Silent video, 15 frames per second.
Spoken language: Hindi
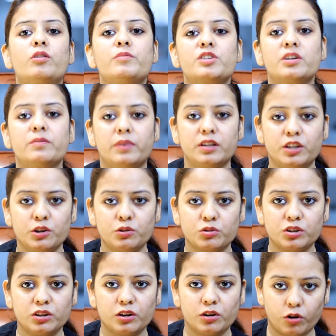हमेशा बंधे
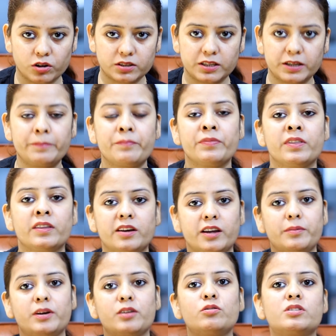होते हैं लॉ से कई
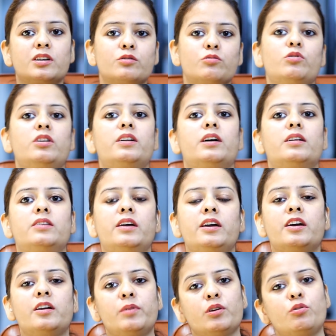बार कोई सर्कुलर आता है
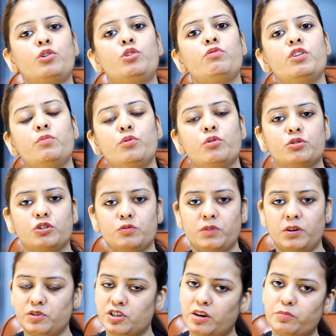कई बार कोई ट्वीट भी होता है तो मैं
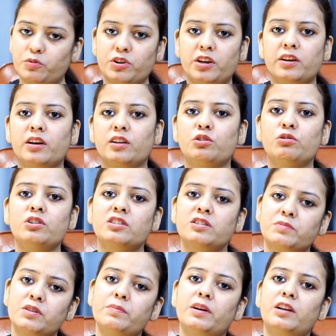हमेशा आपको यही कहती हूँ कि
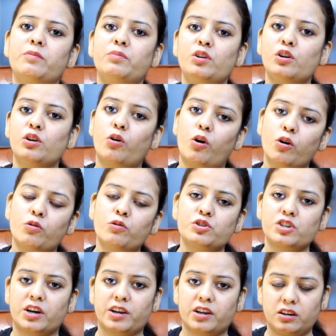सबसे पहले अपने लॉ को
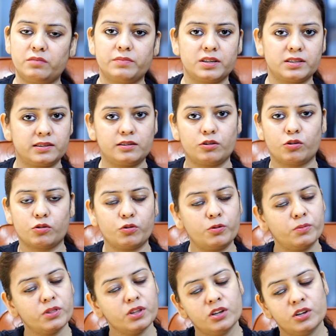जाके ना बेसिक लॉ को
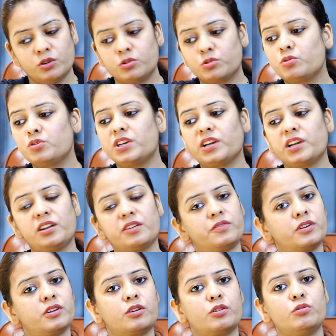उसको जाके
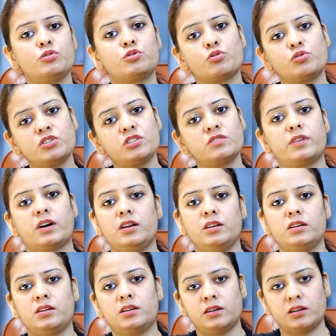रेफर करो जो चीज़ वहाँ
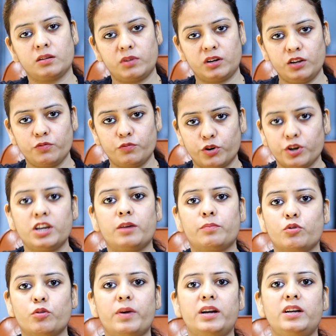लिखी है अल्टीमेटली वही
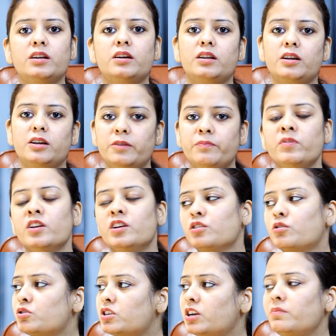आपको बाइंड करेगी
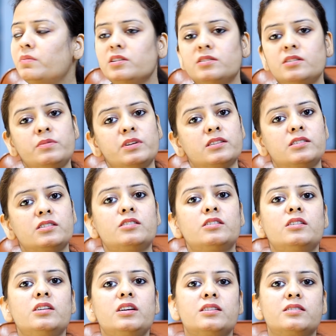कुछ टाइम पहले सी
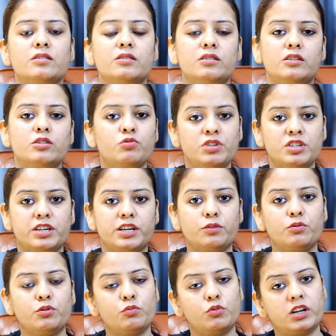का एक ट्वीट आया
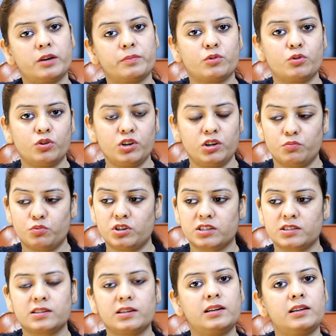उन्होंने बोला आपको इनपुट
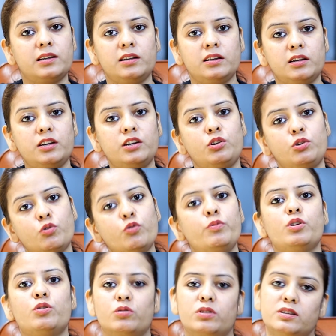टैक्स क्रेडिट लेने के लिए टू बी
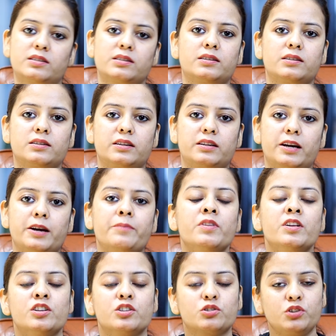को कंसिडर करना है
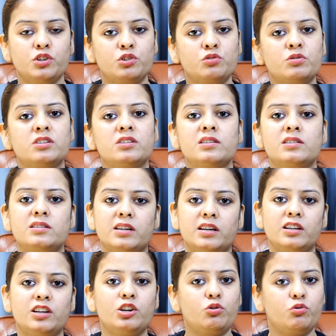सो यू नीड टू
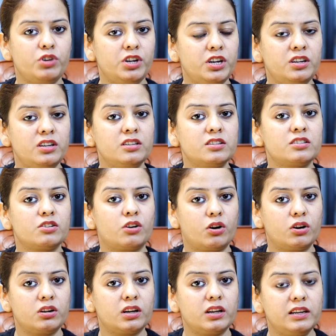अंडरस्टैंड कि ट्वीट इज़
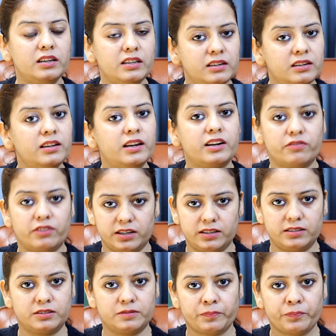नॉट ए लीगल
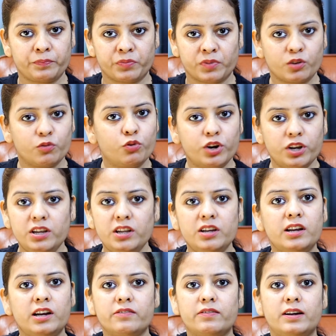एडवाइस वो कोई
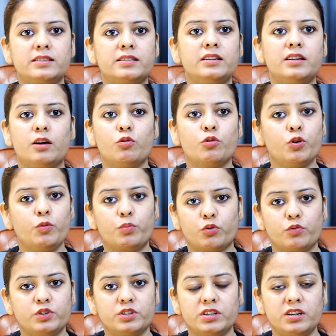लीगल एडवाइस है ना वो कोई
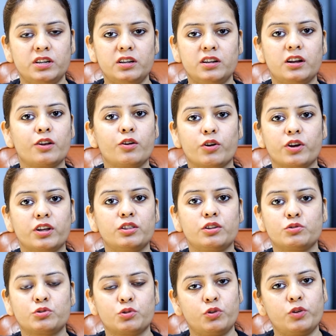प्रोविज़न है ना लॉ के अंदर
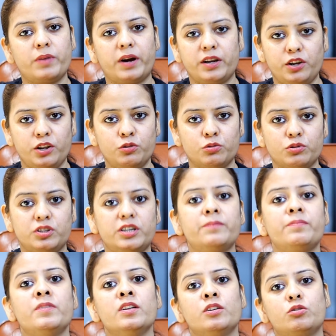उसकी कोई बाइंडिंग होती है
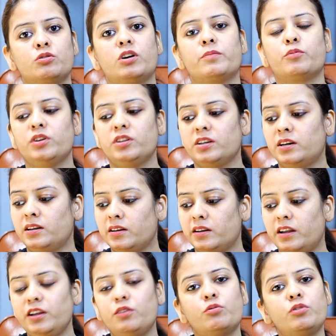तो आपको ये ध्यान रखना
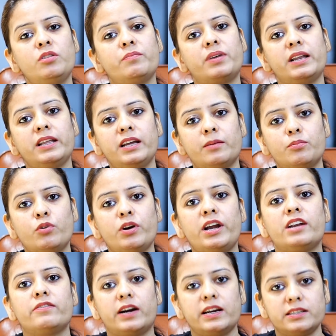है कि उन्होंने भले ही आपको
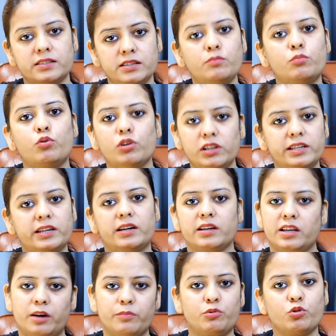एडवाइजरी बोल दिया
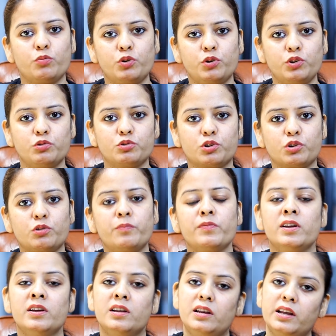कि आप टू बी को यूज़ करो
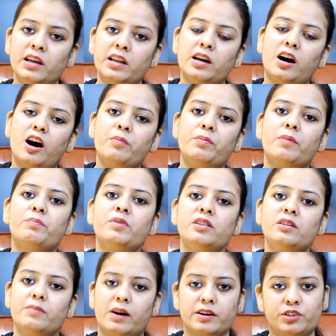लेकिन आप अपने
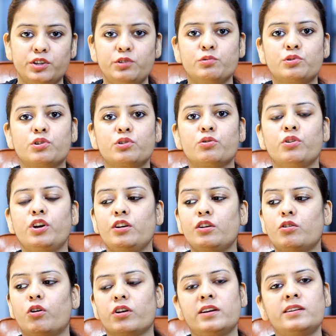दिमाग से यूज़ करोगे कि
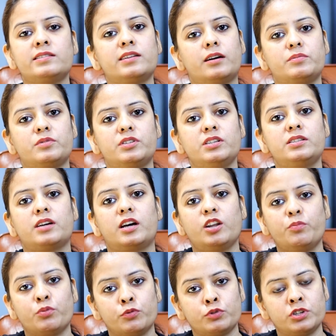लॉ के हिसाब से सारे
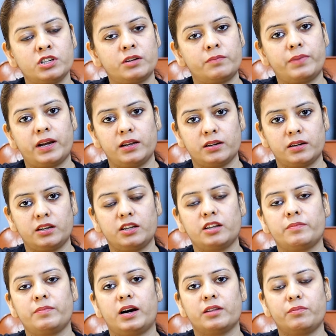प्रोविज़न कंपाइल करने के
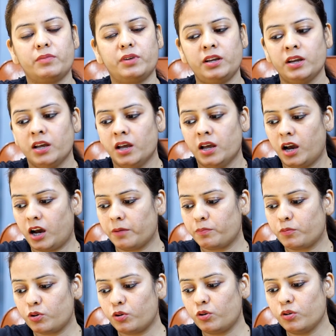बाद में
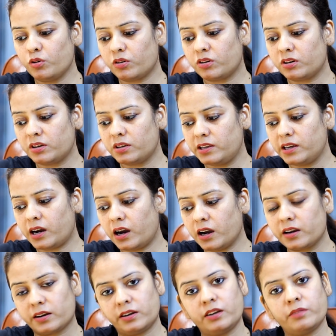आपको क्या
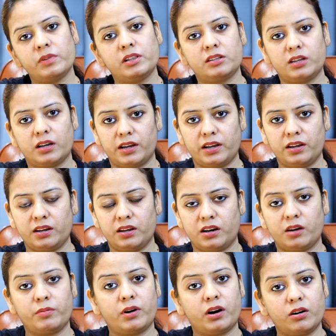क्रेडिट मिलता है
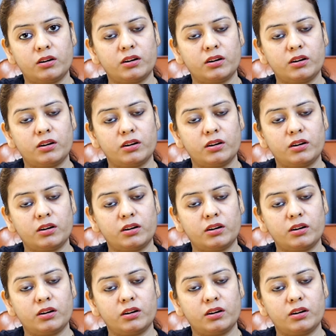अब